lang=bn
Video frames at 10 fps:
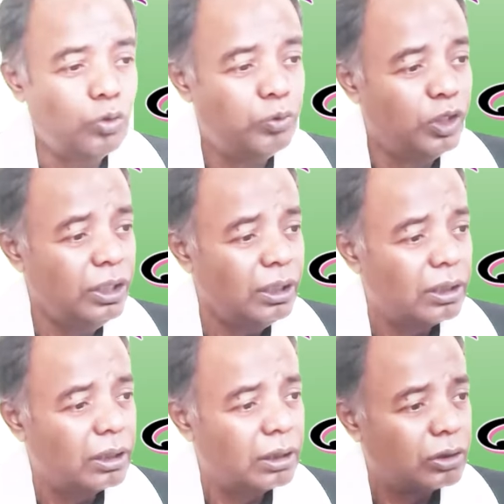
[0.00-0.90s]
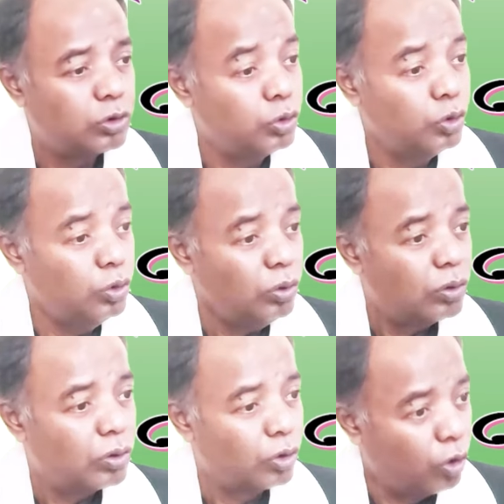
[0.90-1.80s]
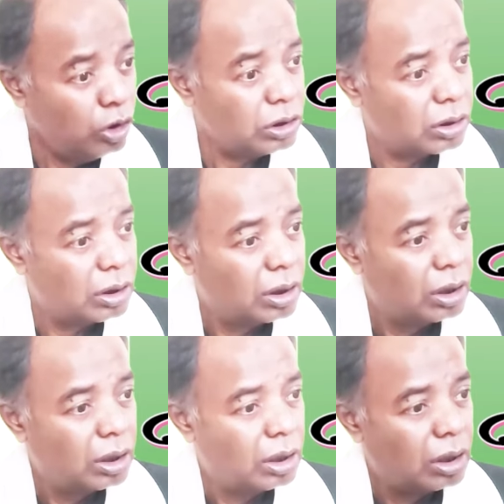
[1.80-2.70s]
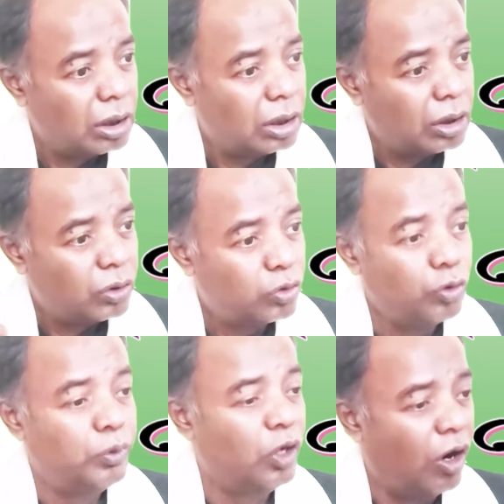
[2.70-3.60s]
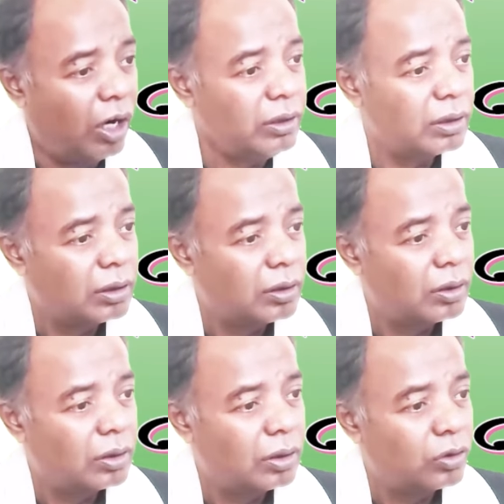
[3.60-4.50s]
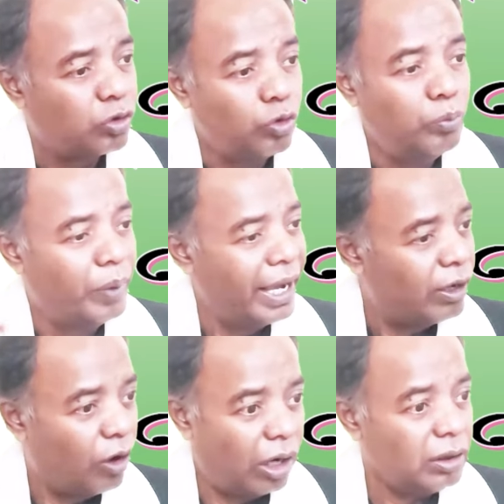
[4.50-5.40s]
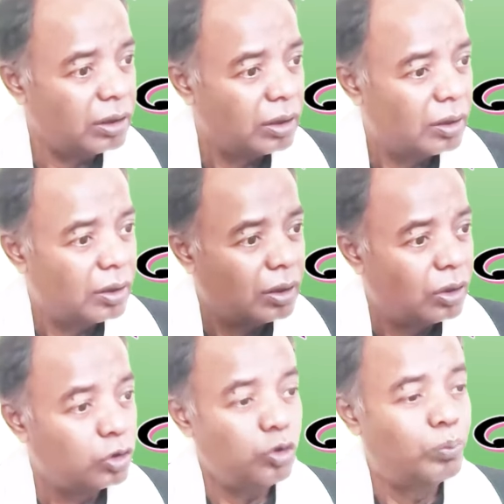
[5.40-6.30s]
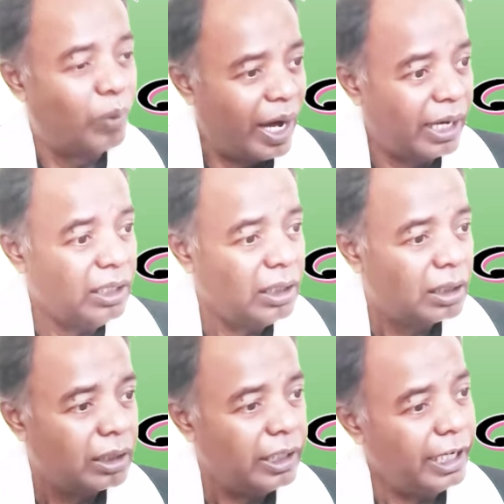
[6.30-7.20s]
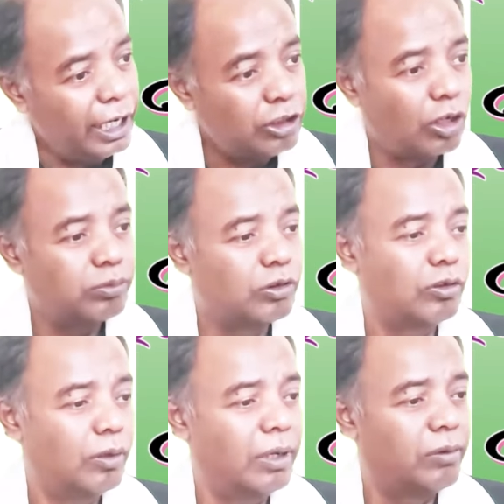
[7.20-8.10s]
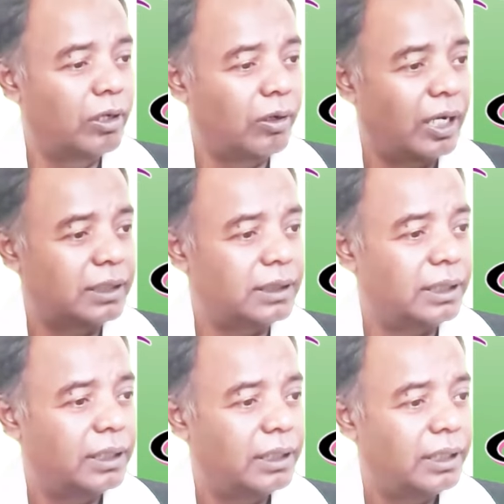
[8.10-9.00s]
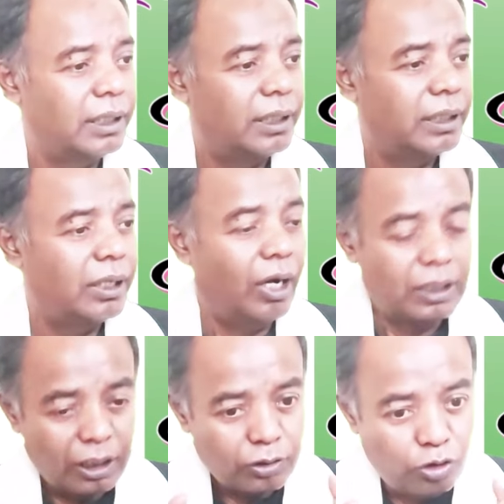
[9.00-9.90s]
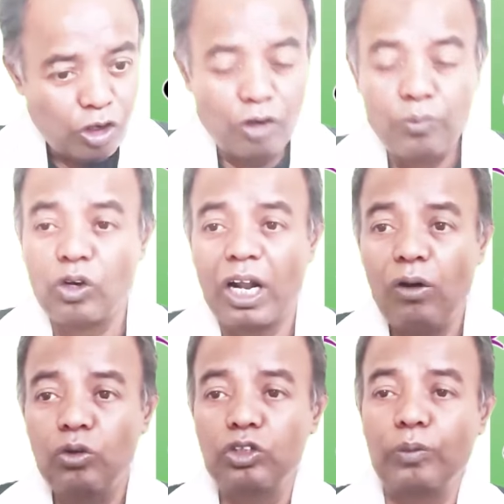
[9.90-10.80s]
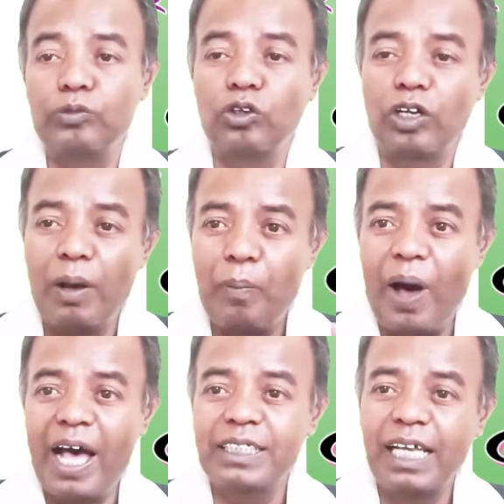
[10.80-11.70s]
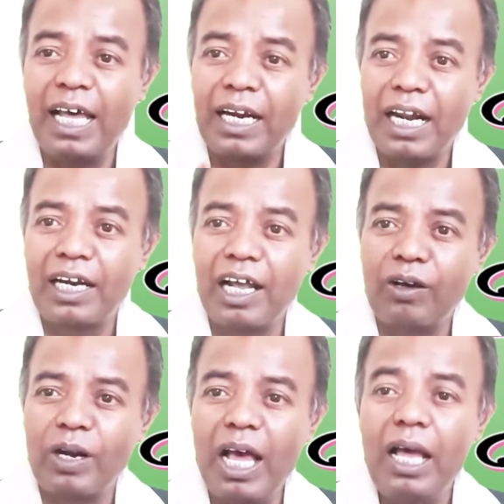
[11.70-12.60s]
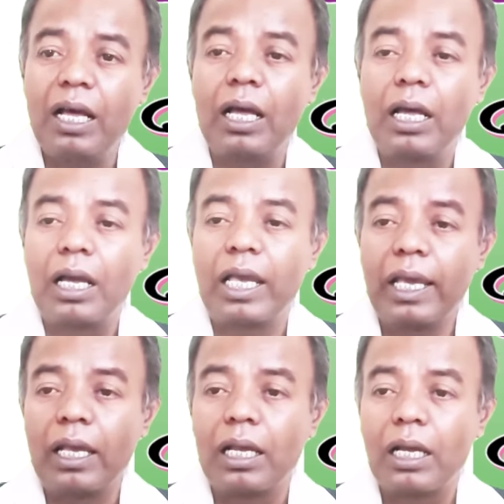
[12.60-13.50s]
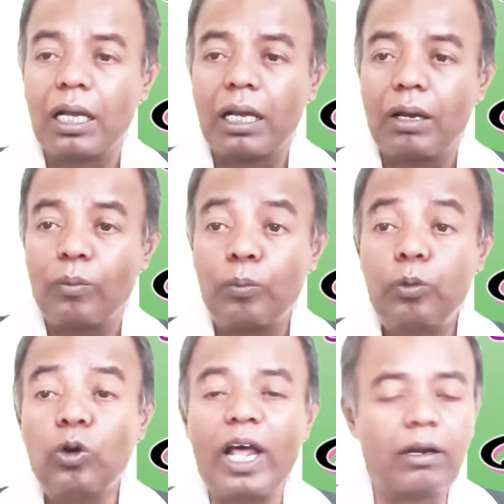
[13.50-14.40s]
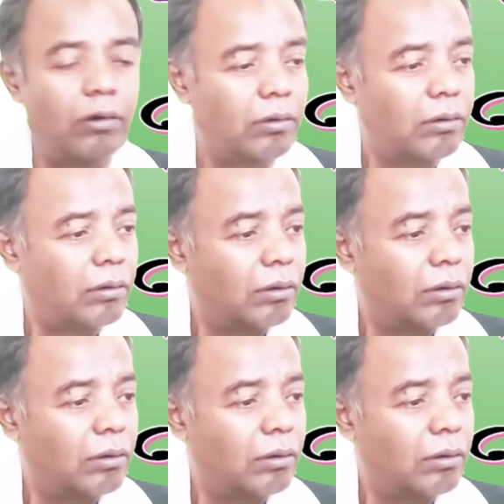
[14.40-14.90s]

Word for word: টু বি টু রোস্ট টু বি হট টু মেক হট টু বার্ন এই শব্দগুলো ব্যবহার করা আছে অর্থাৎ গরম করা উত্তপ্ত করা ভাজা রান্না করা কি পুরানো